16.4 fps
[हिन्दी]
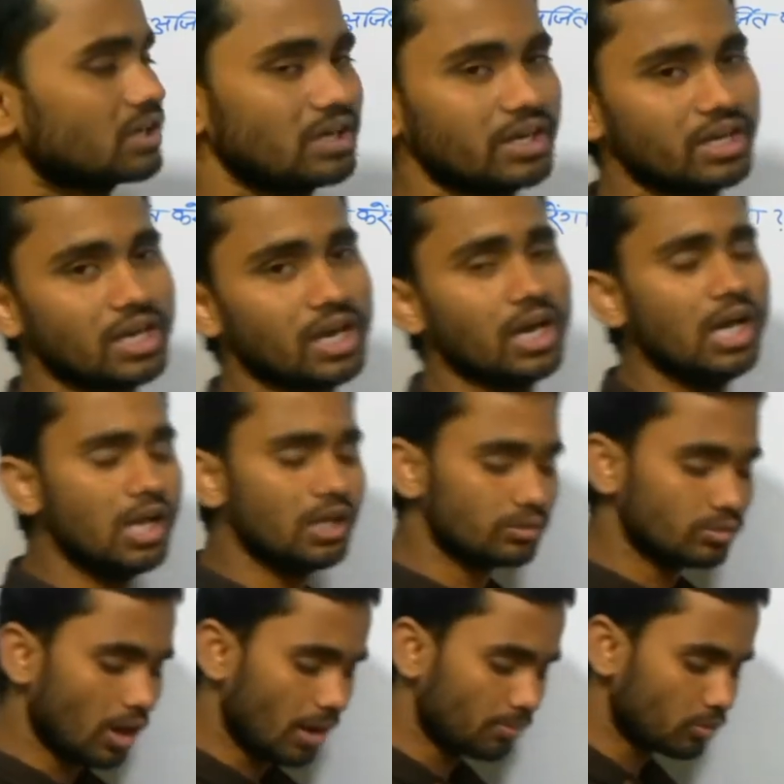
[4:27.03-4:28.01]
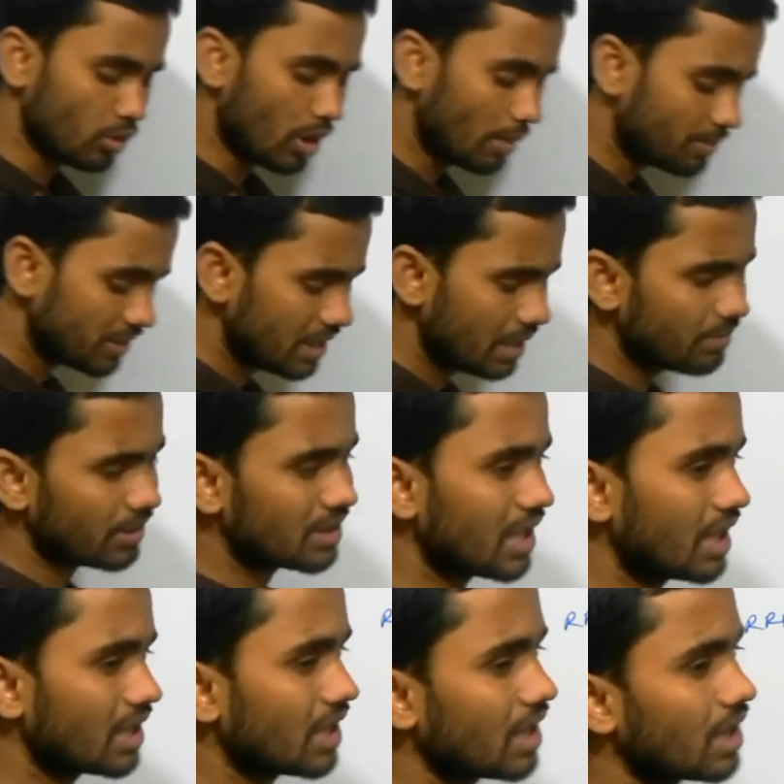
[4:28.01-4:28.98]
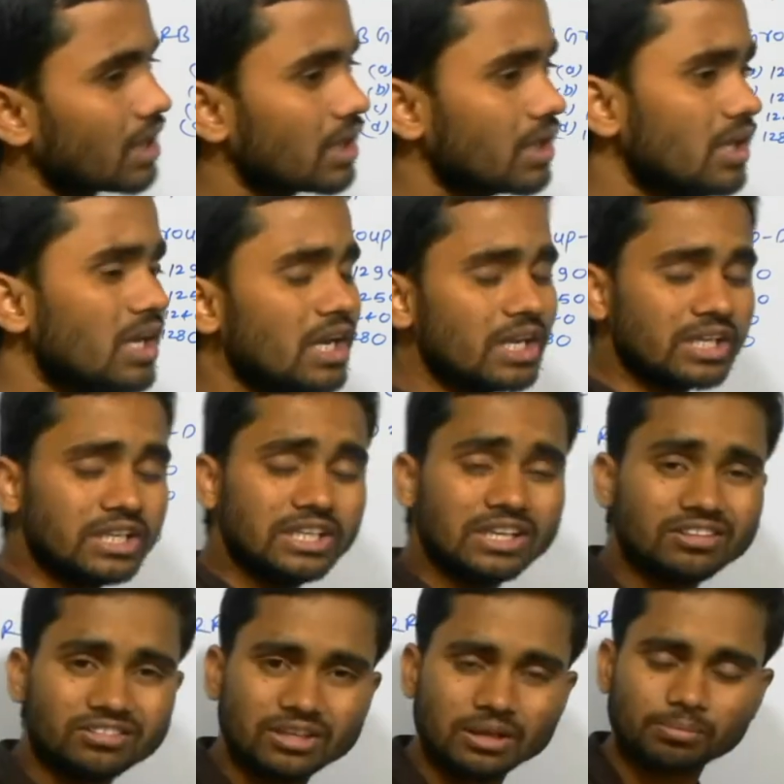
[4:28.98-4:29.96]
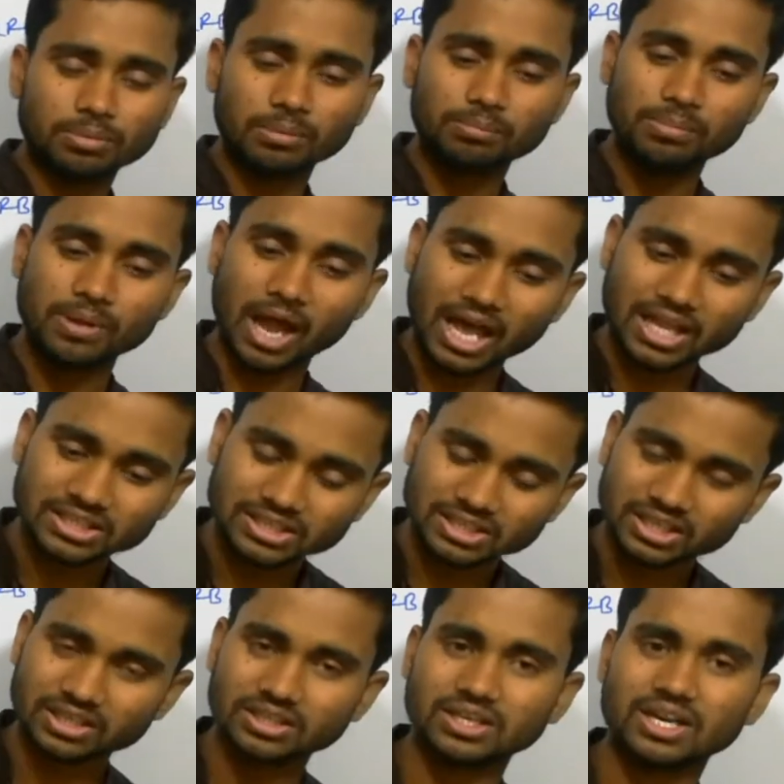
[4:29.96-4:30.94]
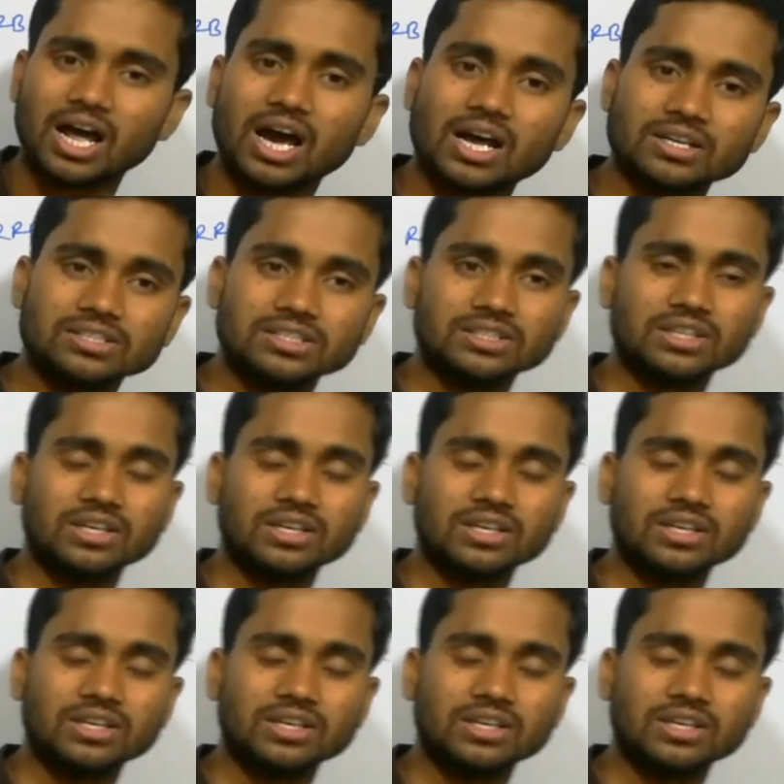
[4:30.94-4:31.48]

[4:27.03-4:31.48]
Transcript: करेगा तो हमको आप ये बताना है कि ये सिर्फ ब्याज कितना अर्जित